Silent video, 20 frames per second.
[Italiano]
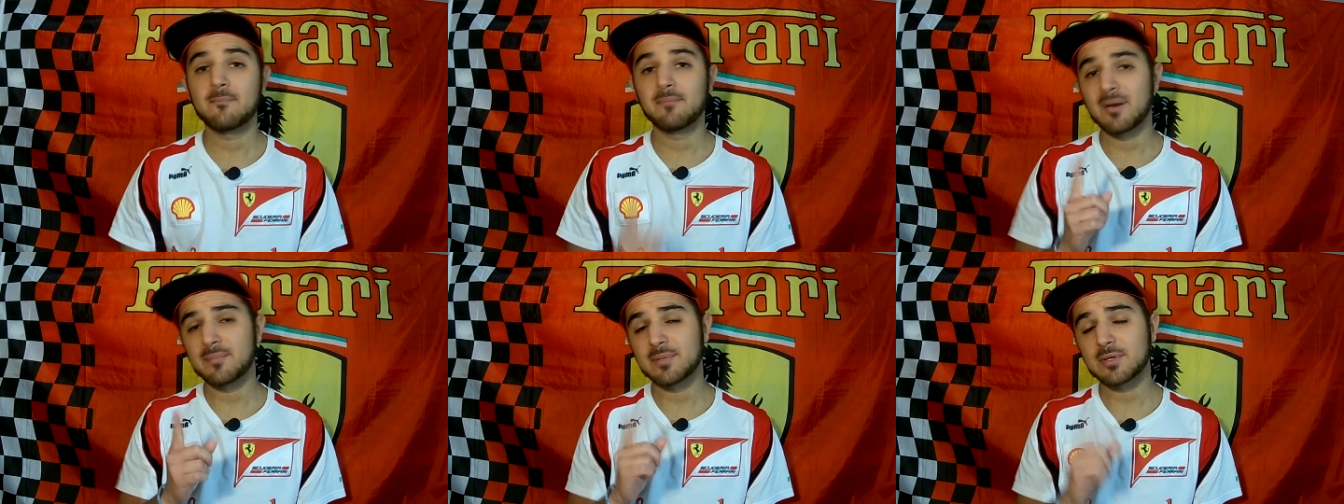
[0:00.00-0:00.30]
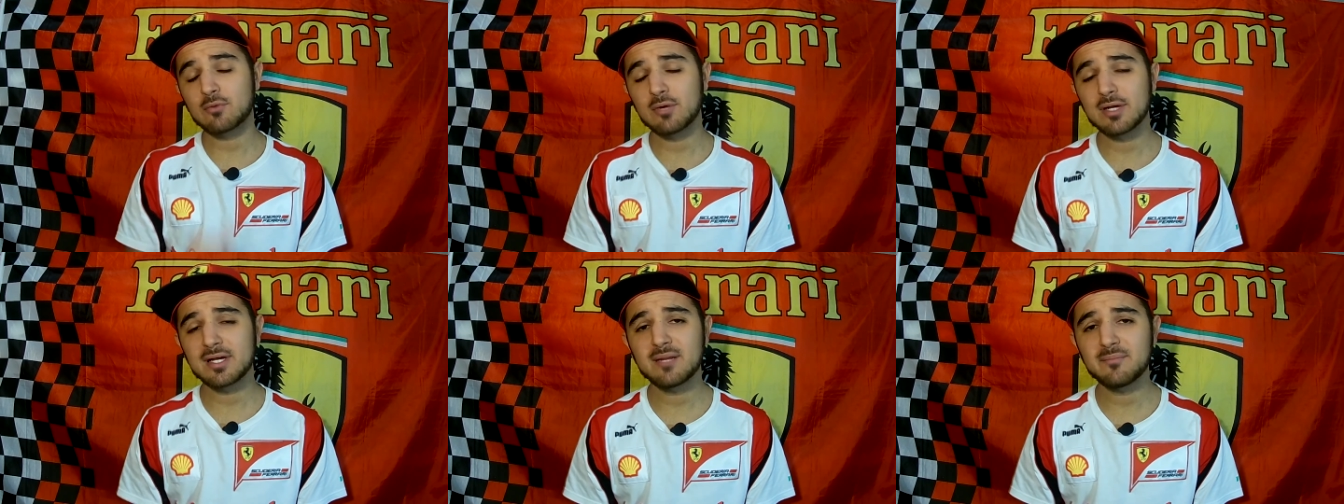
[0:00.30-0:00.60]
ma
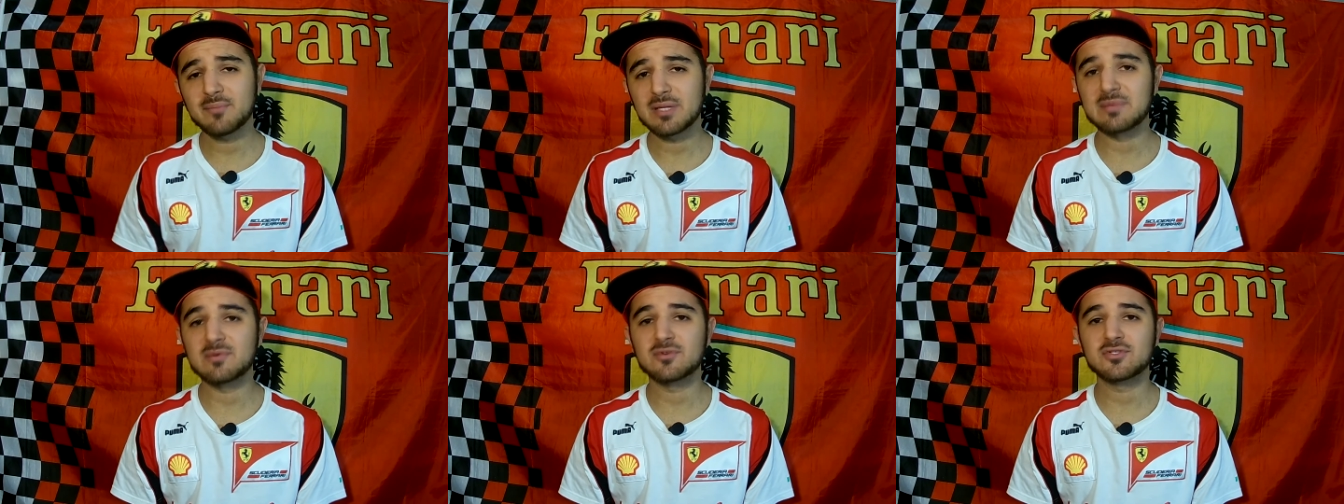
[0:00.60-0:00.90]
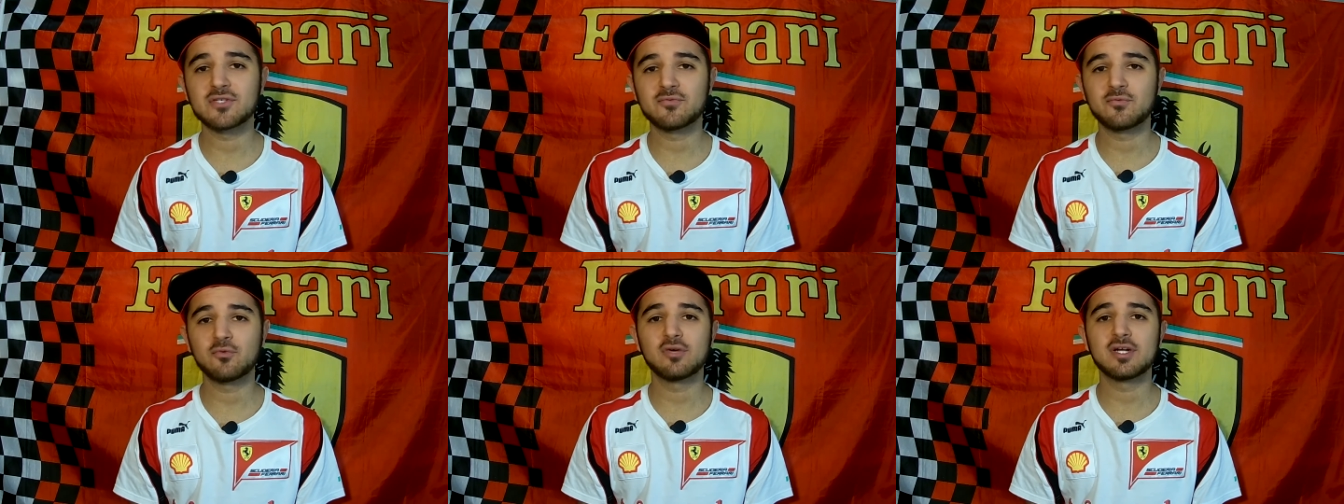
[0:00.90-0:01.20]
per quel Gran
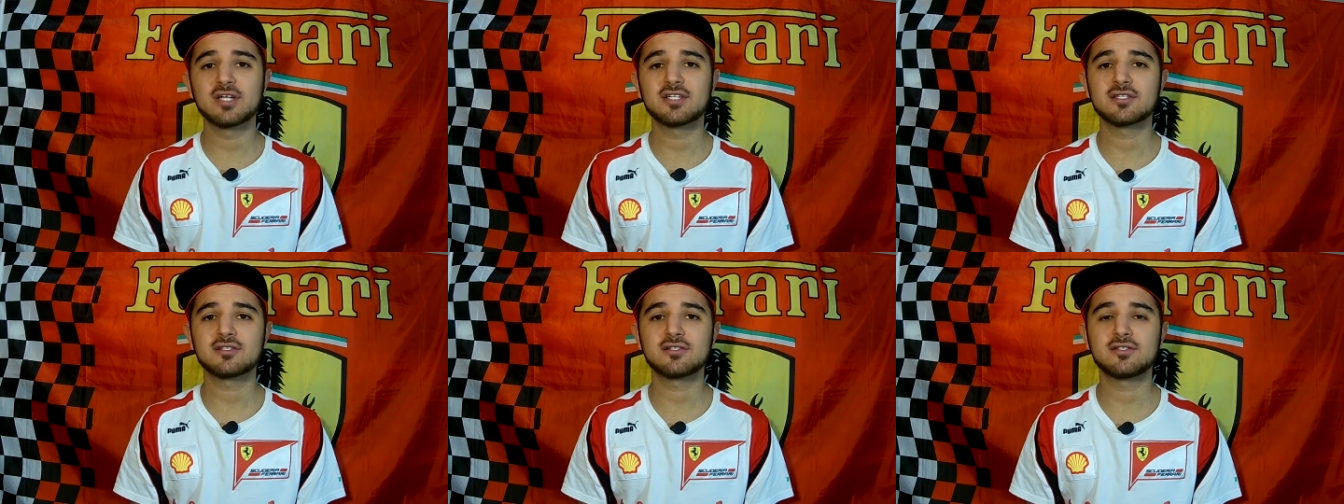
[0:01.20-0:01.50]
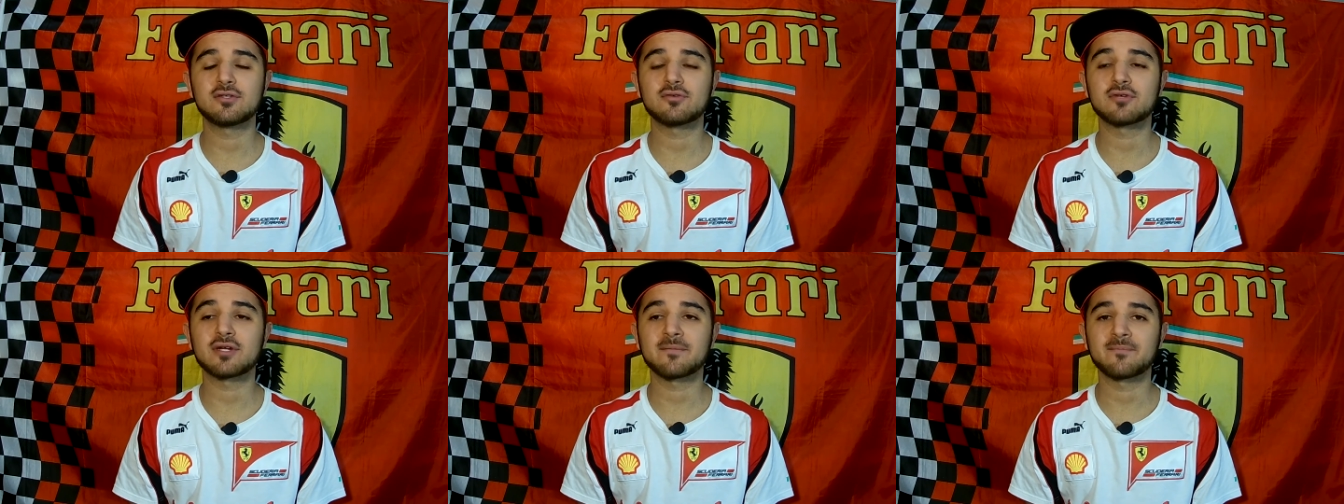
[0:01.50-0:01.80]
Premio ci fu
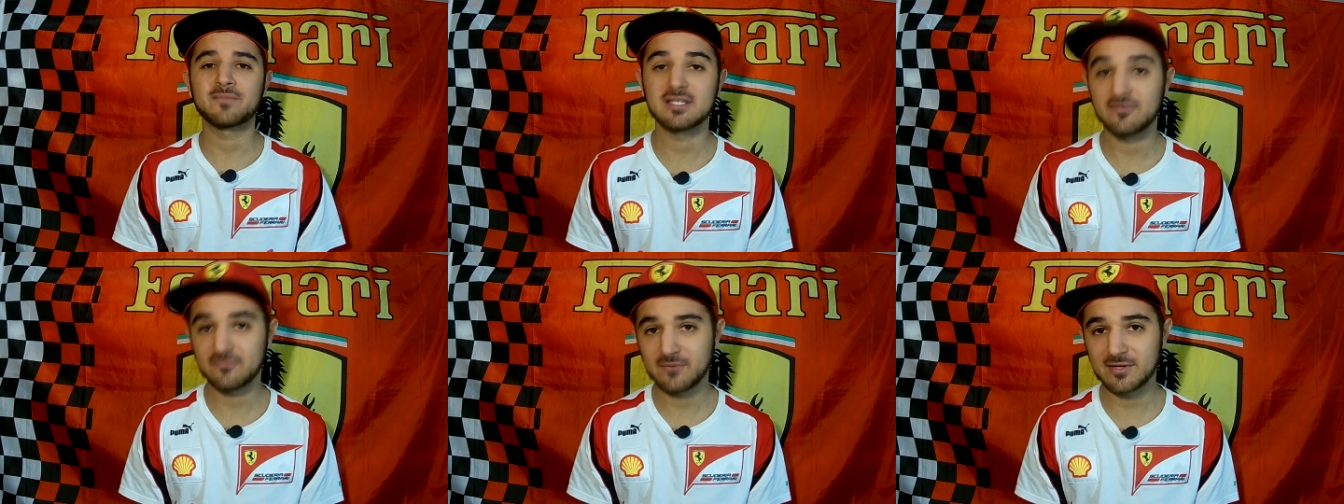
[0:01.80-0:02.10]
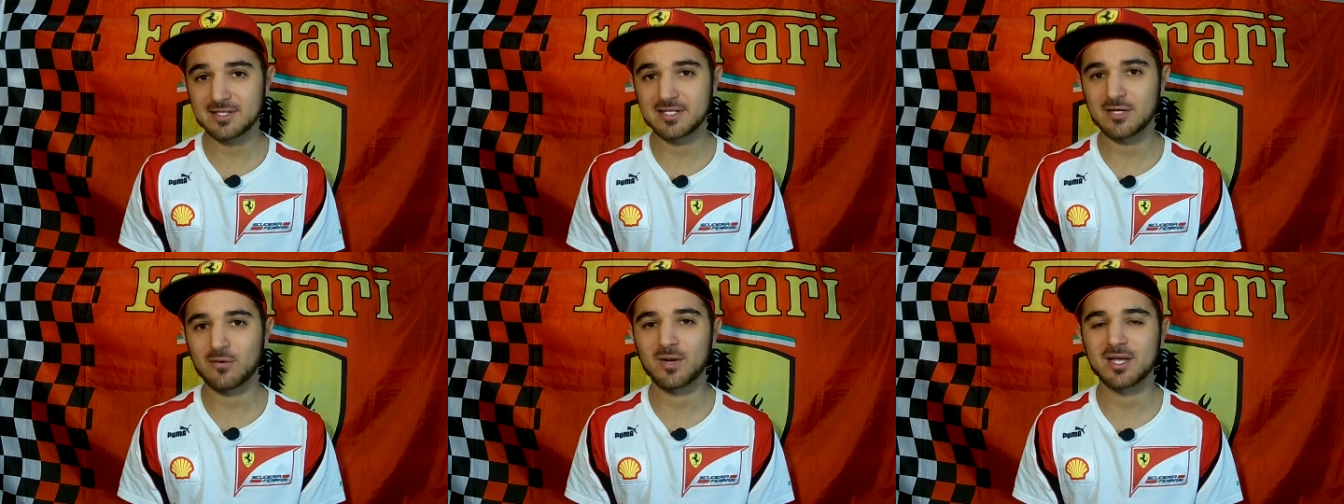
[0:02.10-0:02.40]
un'eccezione.
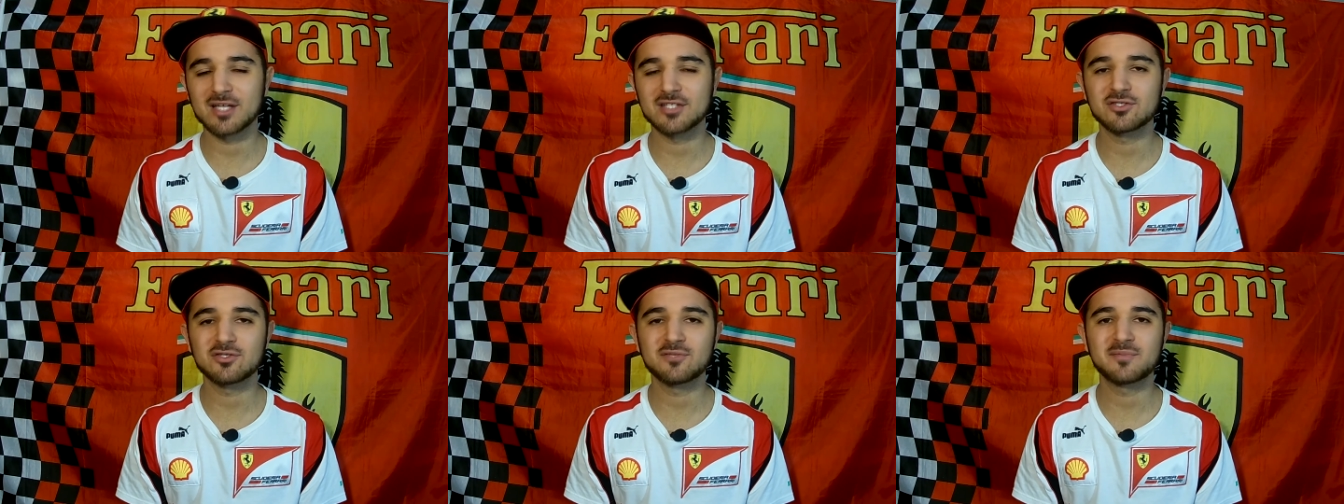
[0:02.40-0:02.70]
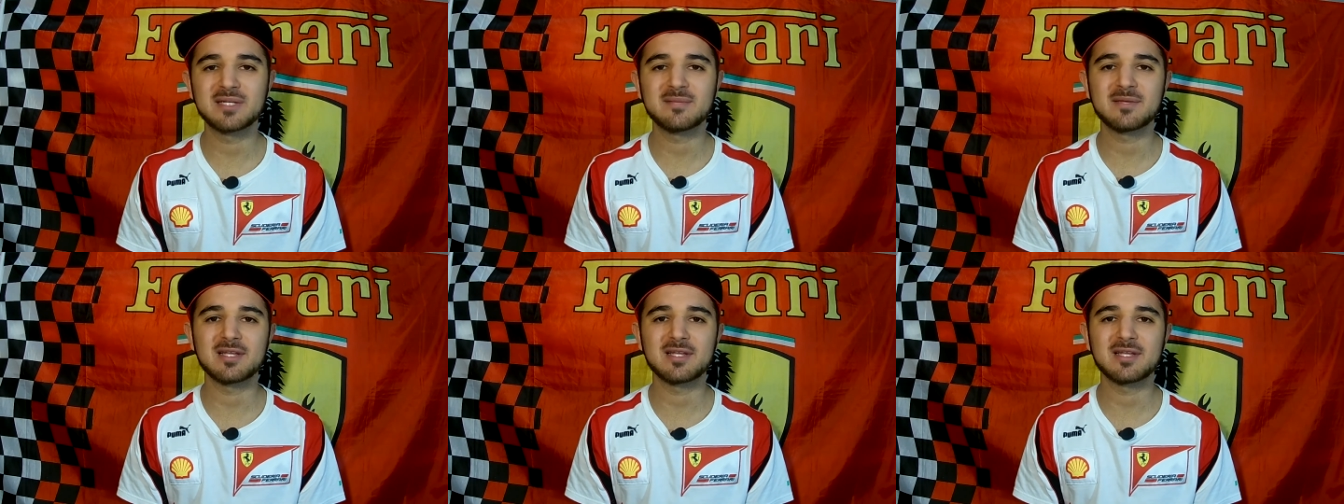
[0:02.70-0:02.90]
Infatti qualche giorno